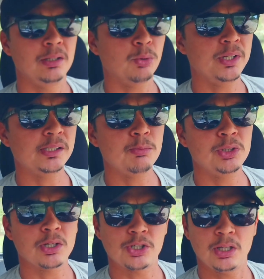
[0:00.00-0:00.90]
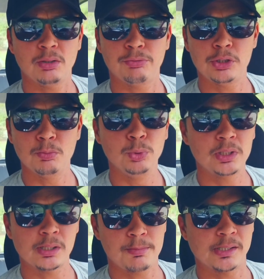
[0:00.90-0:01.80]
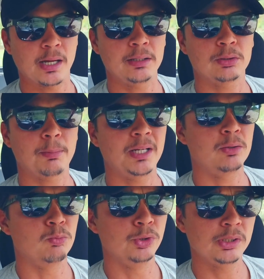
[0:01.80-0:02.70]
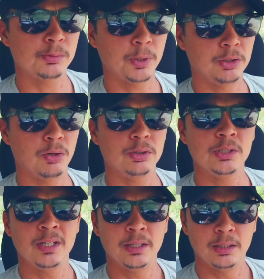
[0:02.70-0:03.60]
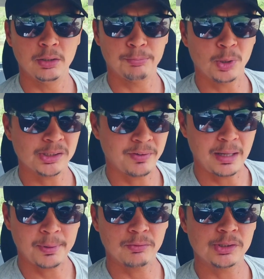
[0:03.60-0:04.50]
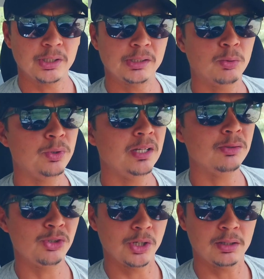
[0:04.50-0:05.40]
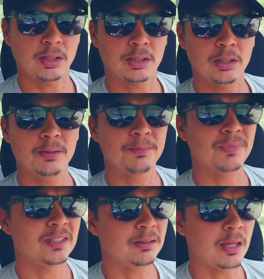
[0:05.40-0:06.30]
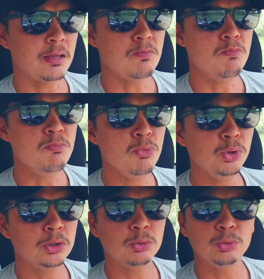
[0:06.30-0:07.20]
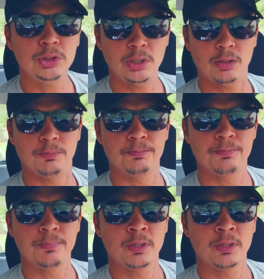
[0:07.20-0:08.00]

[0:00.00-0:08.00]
Eu conheci muita gente, eu fiz muitas amizades, eu trabalhei com muitos espanhóis e eu posso falar para vocês, eu conheço gente aqui que tem muito dinheiro.